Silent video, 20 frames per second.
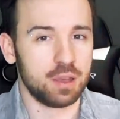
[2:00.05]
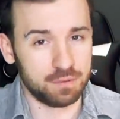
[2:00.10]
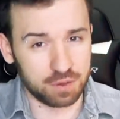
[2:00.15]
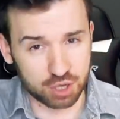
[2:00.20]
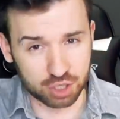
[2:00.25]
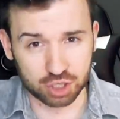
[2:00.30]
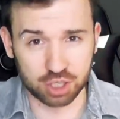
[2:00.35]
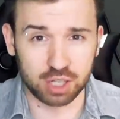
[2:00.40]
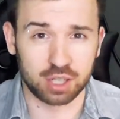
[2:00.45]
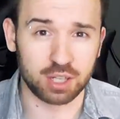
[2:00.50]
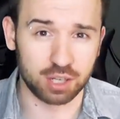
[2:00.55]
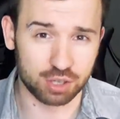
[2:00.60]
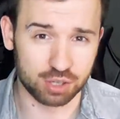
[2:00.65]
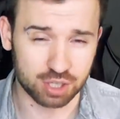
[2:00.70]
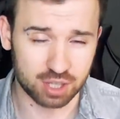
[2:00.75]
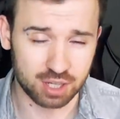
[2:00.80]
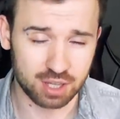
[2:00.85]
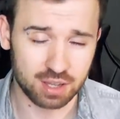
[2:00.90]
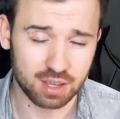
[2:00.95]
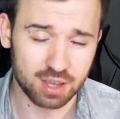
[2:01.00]
«Вершки и
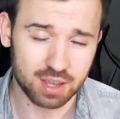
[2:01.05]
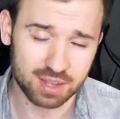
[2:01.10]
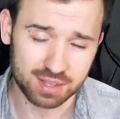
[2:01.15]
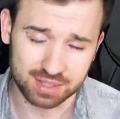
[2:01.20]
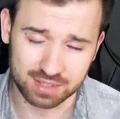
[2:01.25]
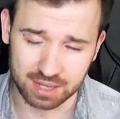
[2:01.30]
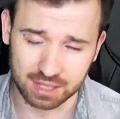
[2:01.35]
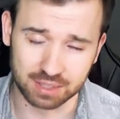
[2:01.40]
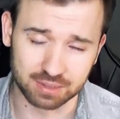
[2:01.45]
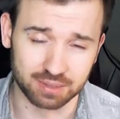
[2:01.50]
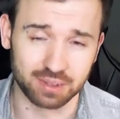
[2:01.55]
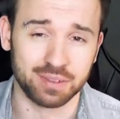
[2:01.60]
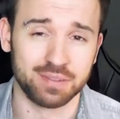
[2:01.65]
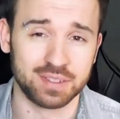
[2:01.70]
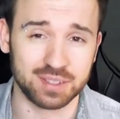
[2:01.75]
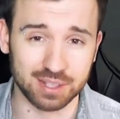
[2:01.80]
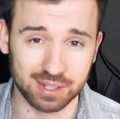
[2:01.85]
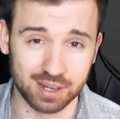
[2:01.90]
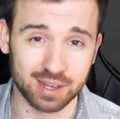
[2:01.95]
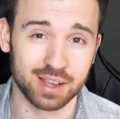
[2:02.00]
корешки», снятого в
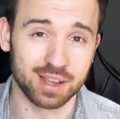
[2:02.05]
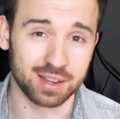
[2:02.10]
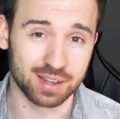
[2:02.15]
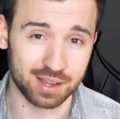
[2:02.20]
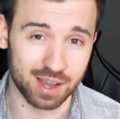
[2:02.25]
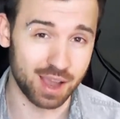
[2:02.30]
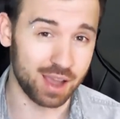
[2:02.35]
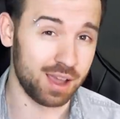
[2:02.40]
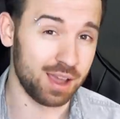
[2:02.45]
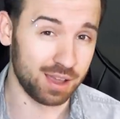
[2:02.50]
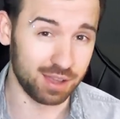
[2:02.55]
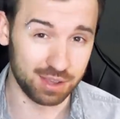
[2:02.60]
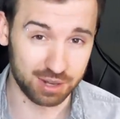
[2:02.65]
стиле Гая